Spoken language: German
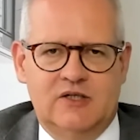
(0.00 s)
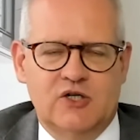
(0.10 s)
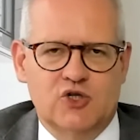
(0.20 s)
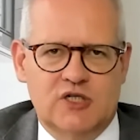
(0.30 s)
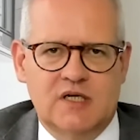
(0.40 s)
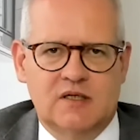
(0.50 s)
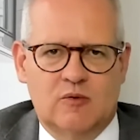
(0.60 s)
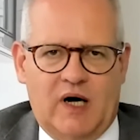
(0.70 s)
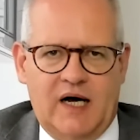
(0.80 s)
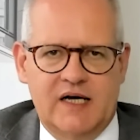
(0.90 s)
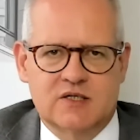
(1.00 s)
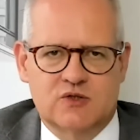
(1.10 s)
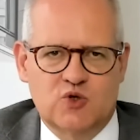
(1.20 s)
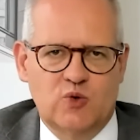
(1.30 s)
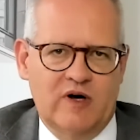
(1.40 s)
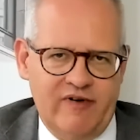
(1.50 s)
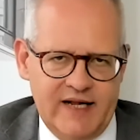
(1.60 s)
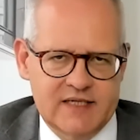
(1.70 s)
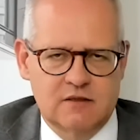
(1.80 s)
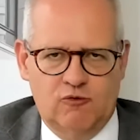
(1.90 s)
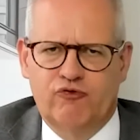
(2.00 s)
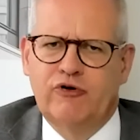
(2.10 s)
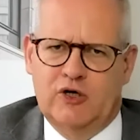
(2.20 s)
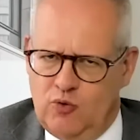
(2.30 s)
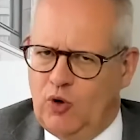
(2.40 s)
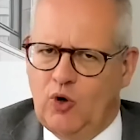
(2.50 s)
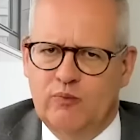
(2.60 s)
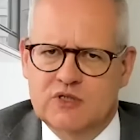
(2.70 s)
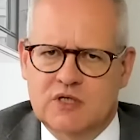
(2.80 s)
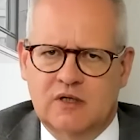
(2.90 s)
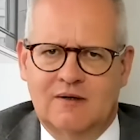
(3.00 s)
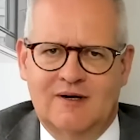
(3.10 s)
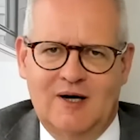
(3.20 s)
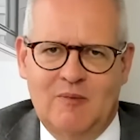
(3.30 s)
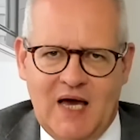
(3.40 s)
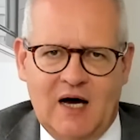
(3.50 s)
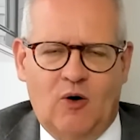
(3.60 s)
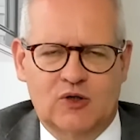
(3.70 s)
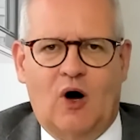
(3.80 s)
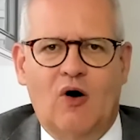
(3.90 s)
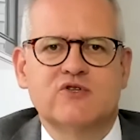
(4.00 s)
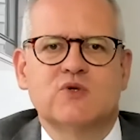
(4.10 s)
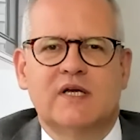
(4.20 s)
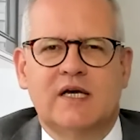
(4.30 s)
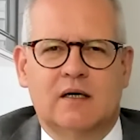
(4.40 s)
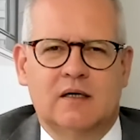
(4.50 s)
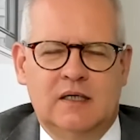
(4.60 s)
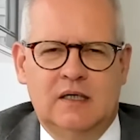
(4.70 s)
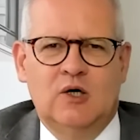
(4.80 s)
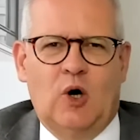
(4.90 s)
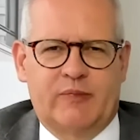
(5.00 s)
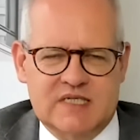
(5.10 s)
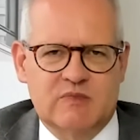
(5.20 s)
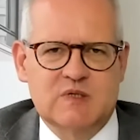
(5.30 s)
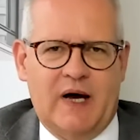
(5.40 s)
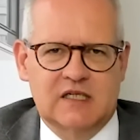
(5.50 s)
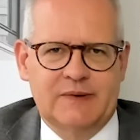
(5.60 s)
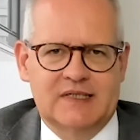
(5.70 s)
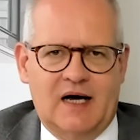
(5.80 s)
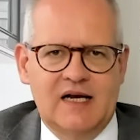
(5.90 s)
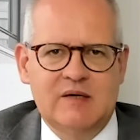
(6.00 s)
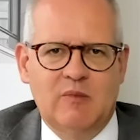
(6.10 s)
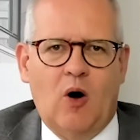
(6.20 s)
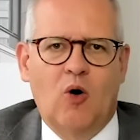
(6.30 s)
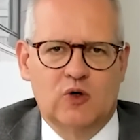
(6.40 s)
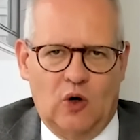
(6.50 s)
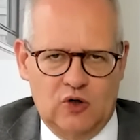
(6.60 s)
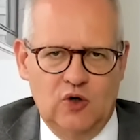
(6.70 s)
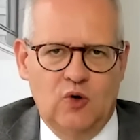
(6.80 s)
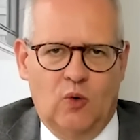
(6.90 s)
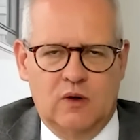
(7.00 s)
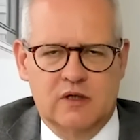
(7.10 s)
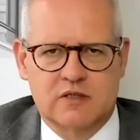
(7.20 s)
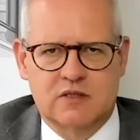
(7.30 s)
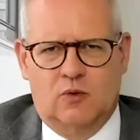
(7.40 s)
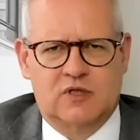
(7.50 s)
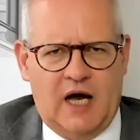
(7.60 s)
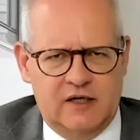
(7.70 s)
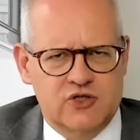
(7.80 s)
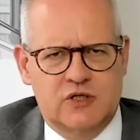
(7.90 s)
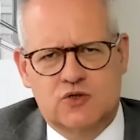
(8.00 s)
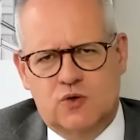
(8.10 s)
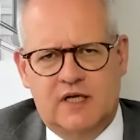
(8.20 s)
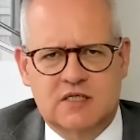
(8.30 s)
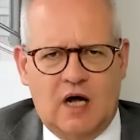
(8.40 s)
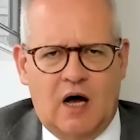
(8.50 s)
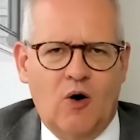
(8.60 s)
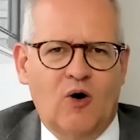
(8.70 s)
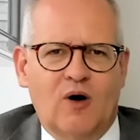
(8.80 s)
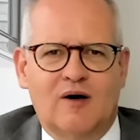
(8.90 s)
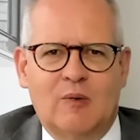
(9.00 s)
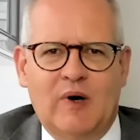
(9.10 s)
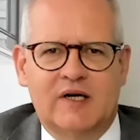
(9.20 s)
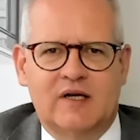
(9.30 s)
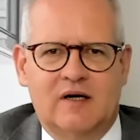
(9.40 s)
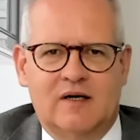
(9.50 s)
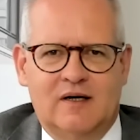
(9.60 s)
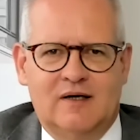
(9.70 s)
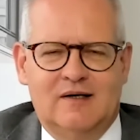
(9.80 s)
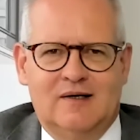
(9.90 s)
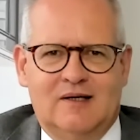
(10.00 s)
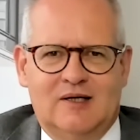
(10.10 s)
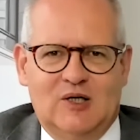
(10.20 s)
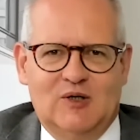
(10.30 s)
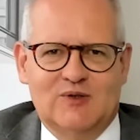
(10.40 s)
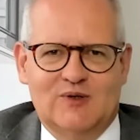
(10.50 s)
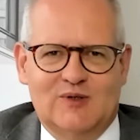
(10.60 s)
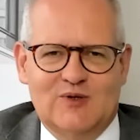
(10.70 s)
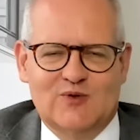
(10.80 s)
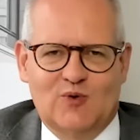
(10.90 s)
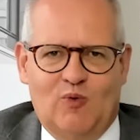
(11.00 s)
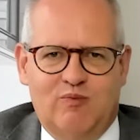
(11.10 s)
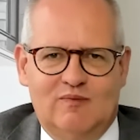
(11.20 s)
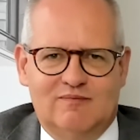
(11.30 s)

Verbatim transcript: die gestiegenen Preise zu überwälzen und vielleicht immer noch ein bisschen äh, mehr auch draufzulegen. Ob das im zweiten Quartal eben auch noch gelungen ist. Und da hat es jetzt zuletzt auch äh, bei den äh, so